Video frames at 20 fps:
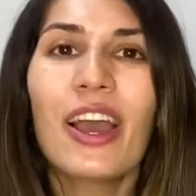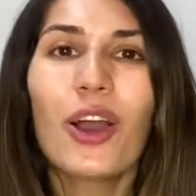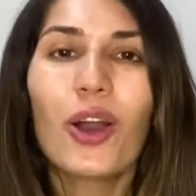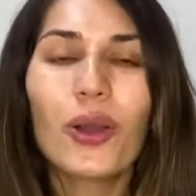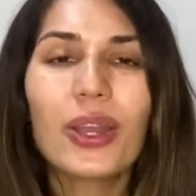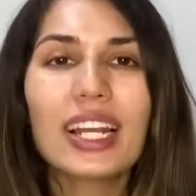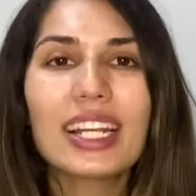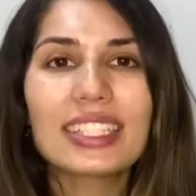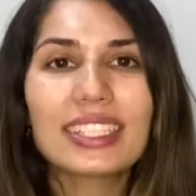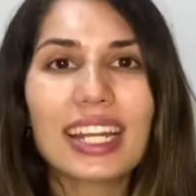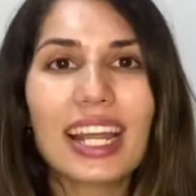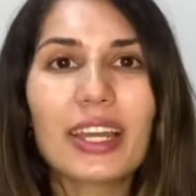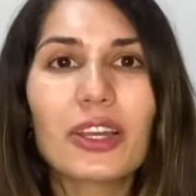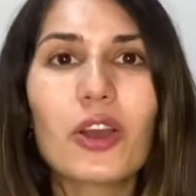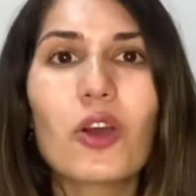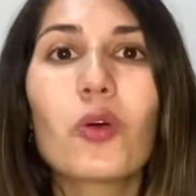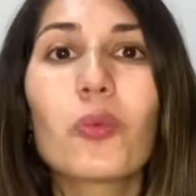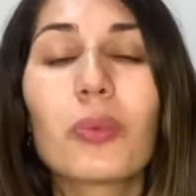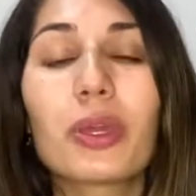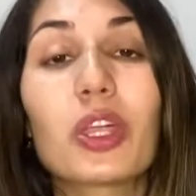Hoy les
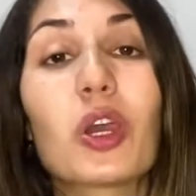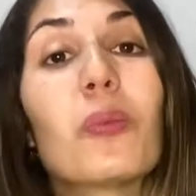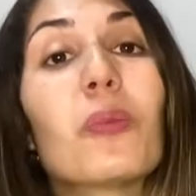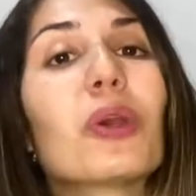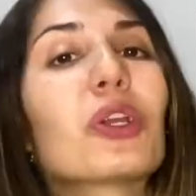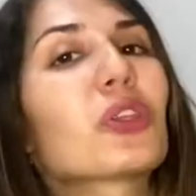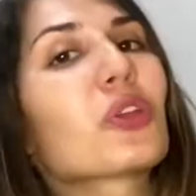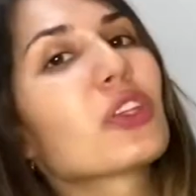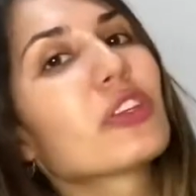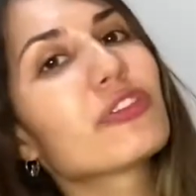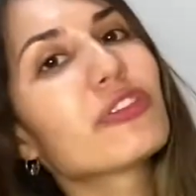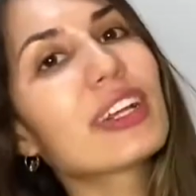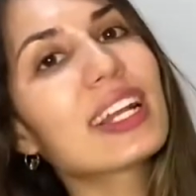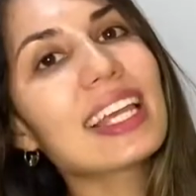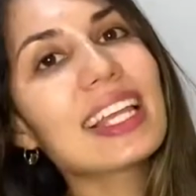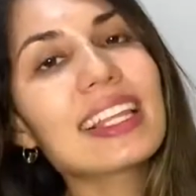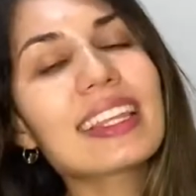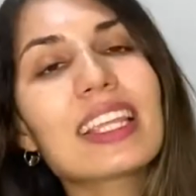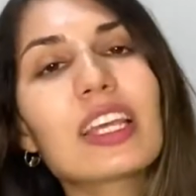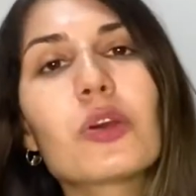traigo un video un poquito
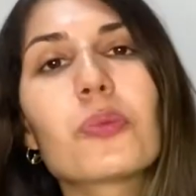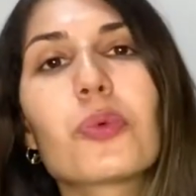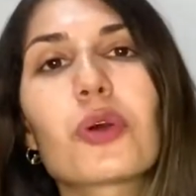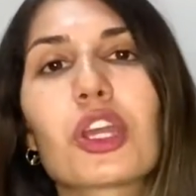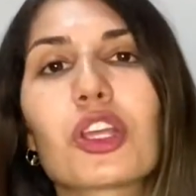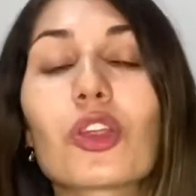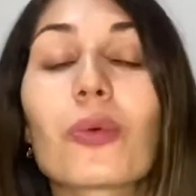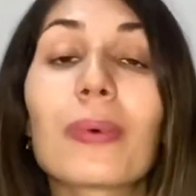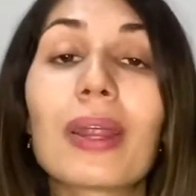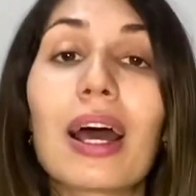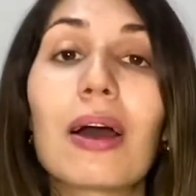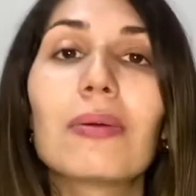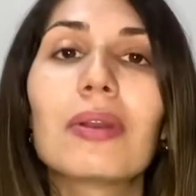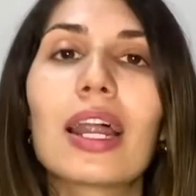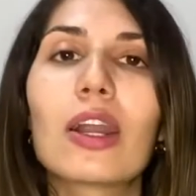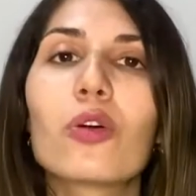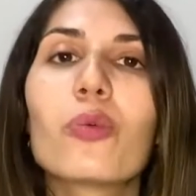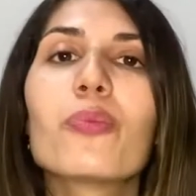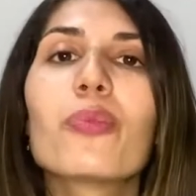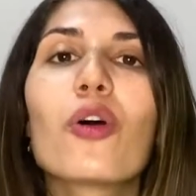diferente, un poquito para
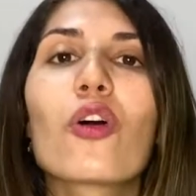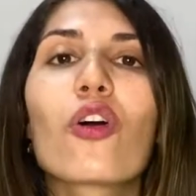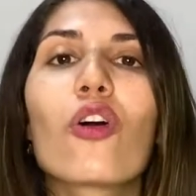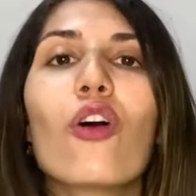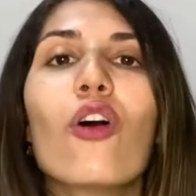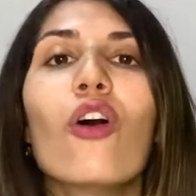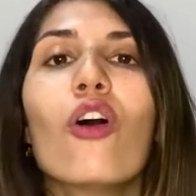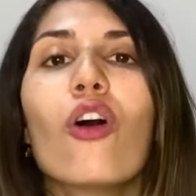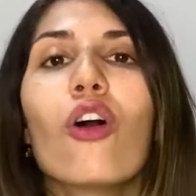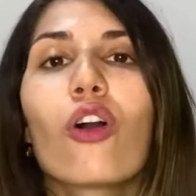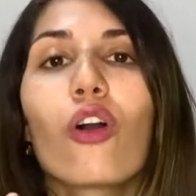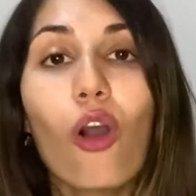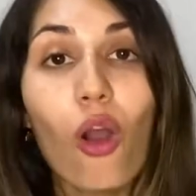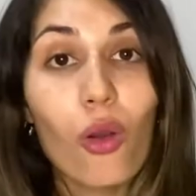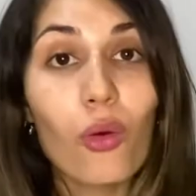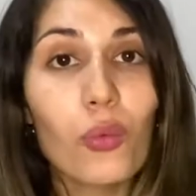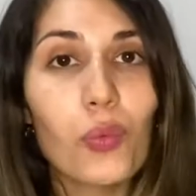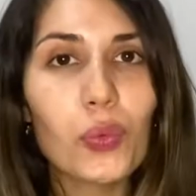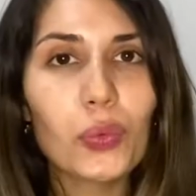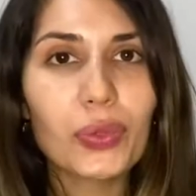hablar un poco
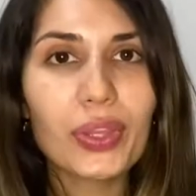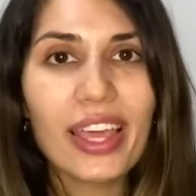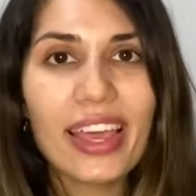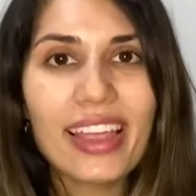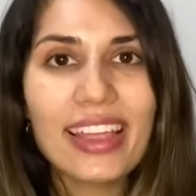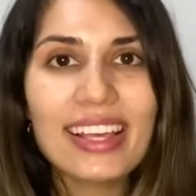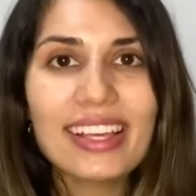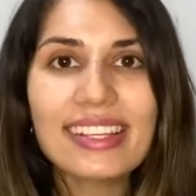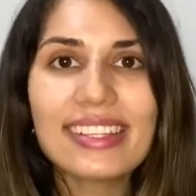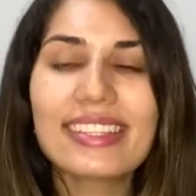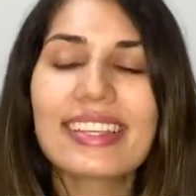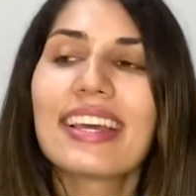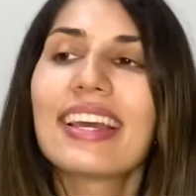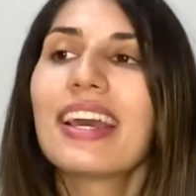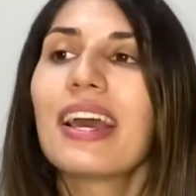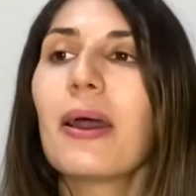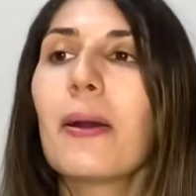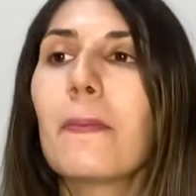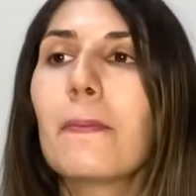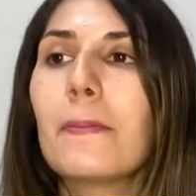con ustedes,
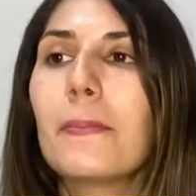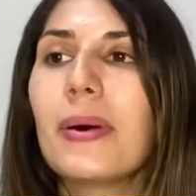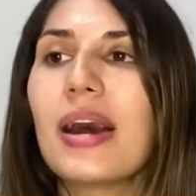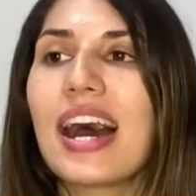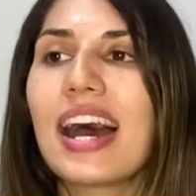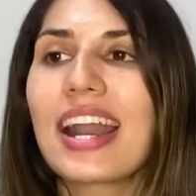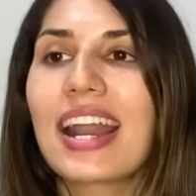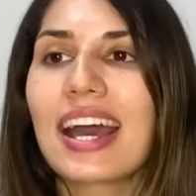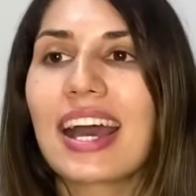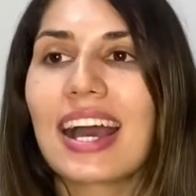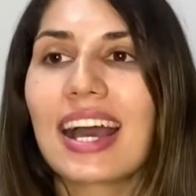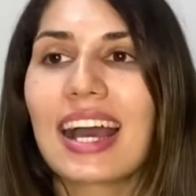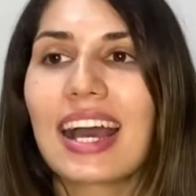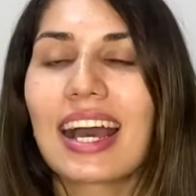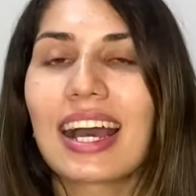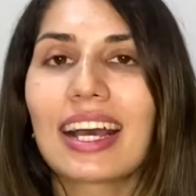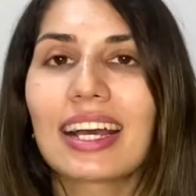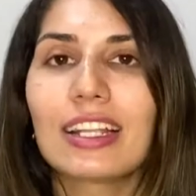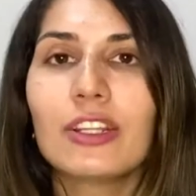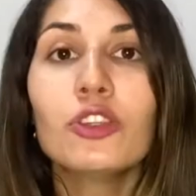
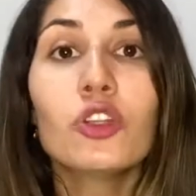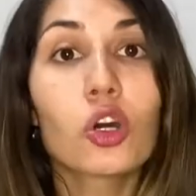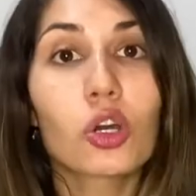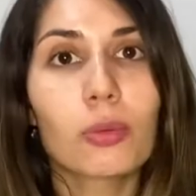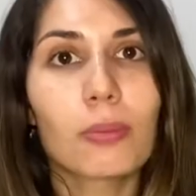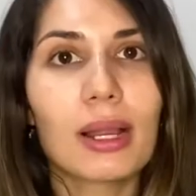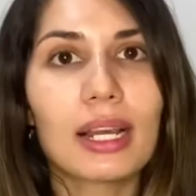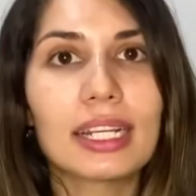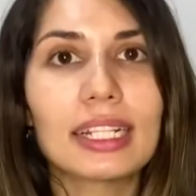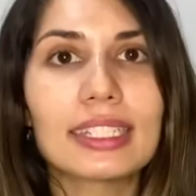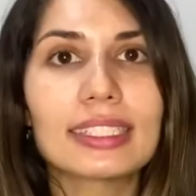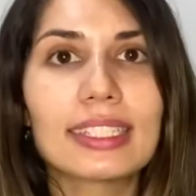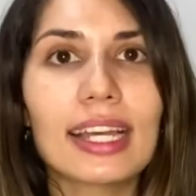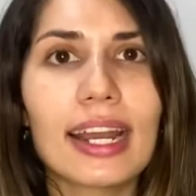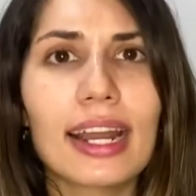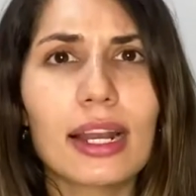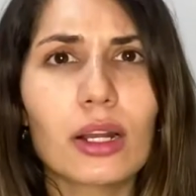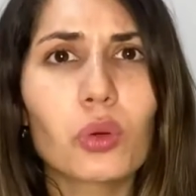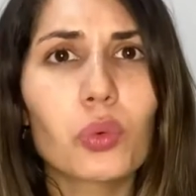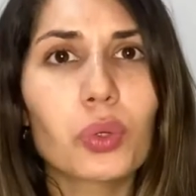para
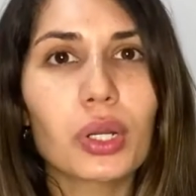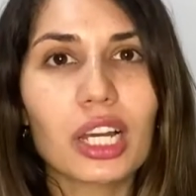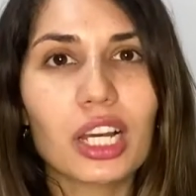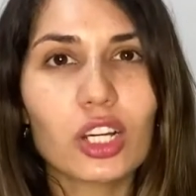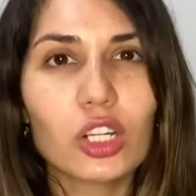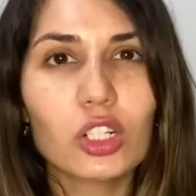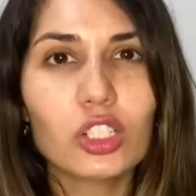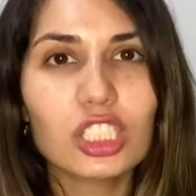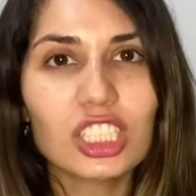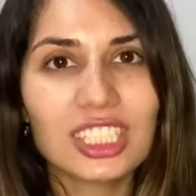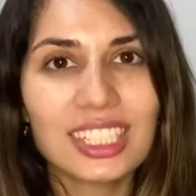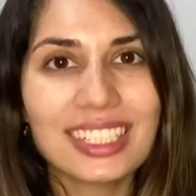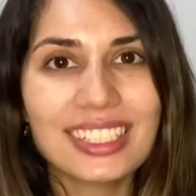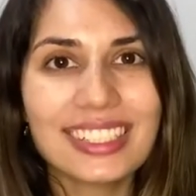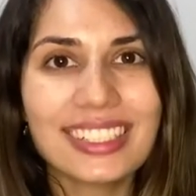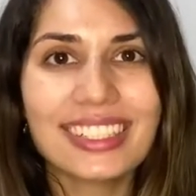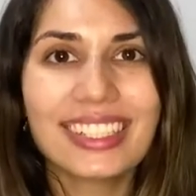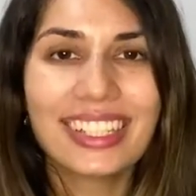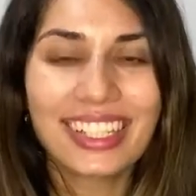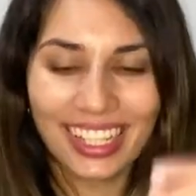normalizar algunas cosas
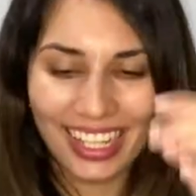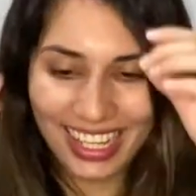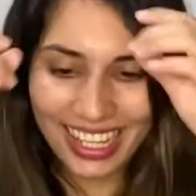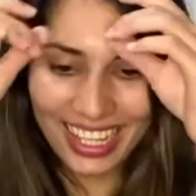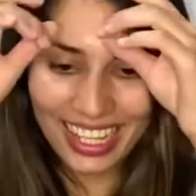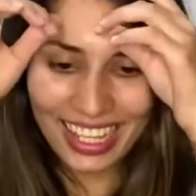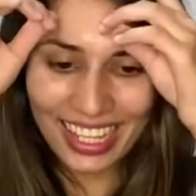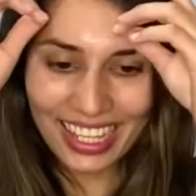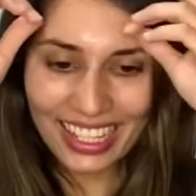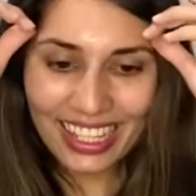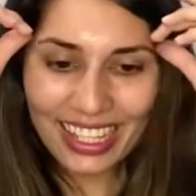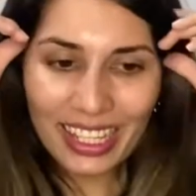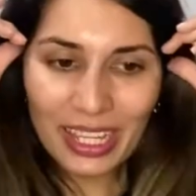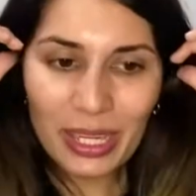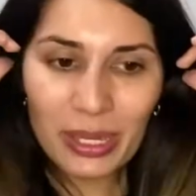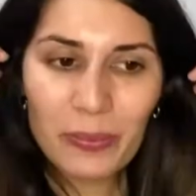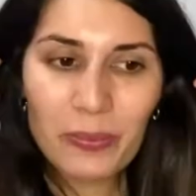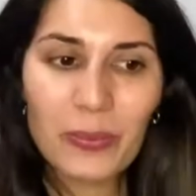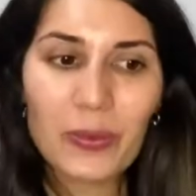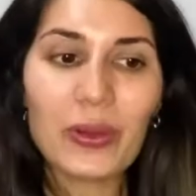
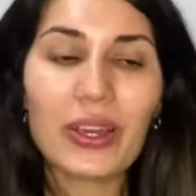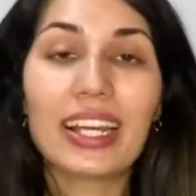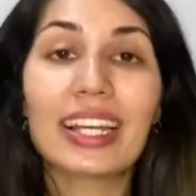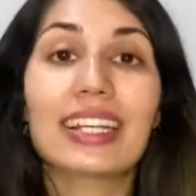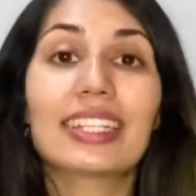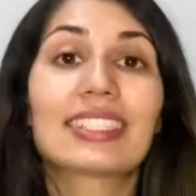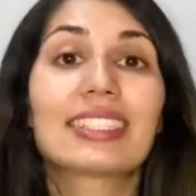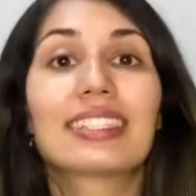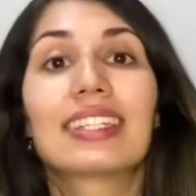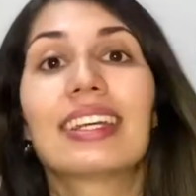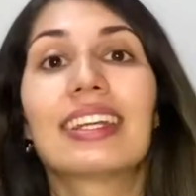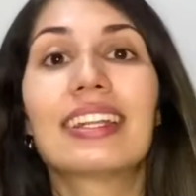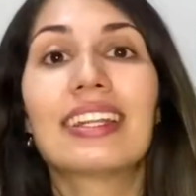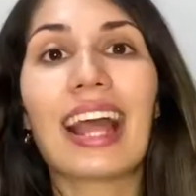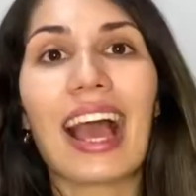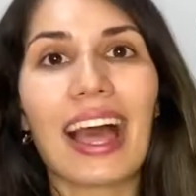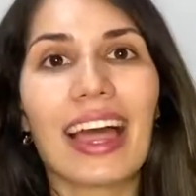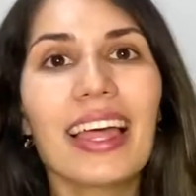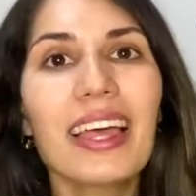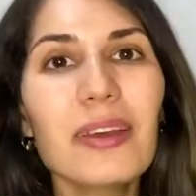y pues
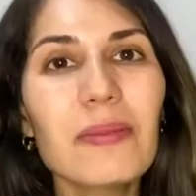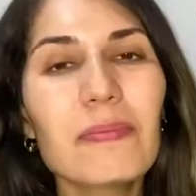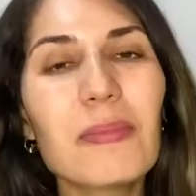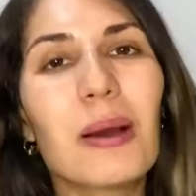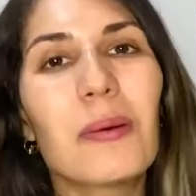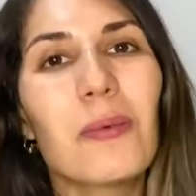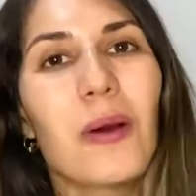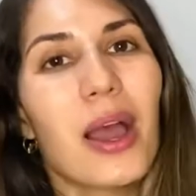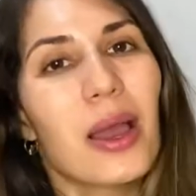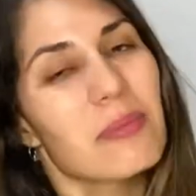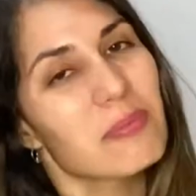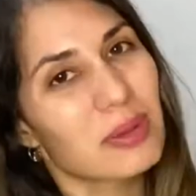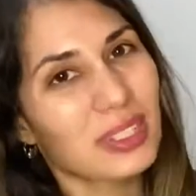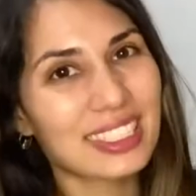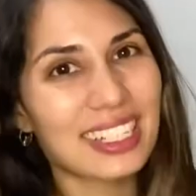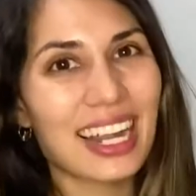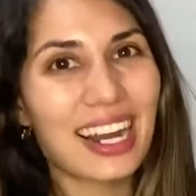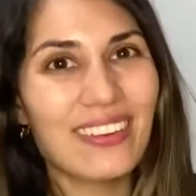nada, vamos a empezar a